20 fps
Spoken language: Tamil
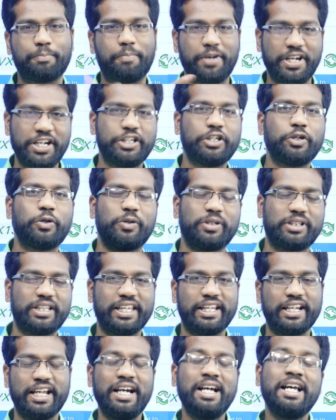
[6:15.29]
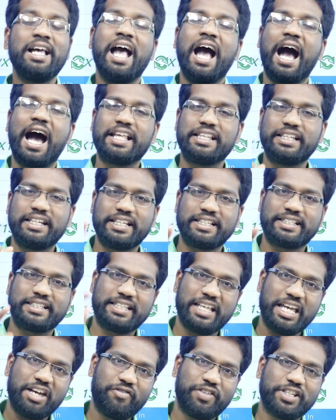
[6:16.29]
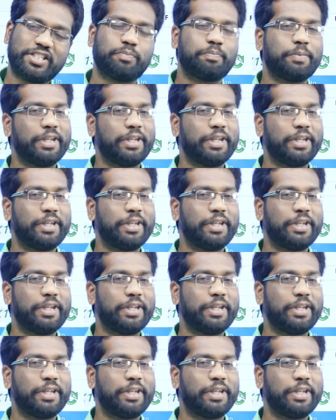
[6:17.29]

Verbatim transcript: பிரிண்ட்டு கொடுத்தீங்கன்னா அதில் சேவஸ்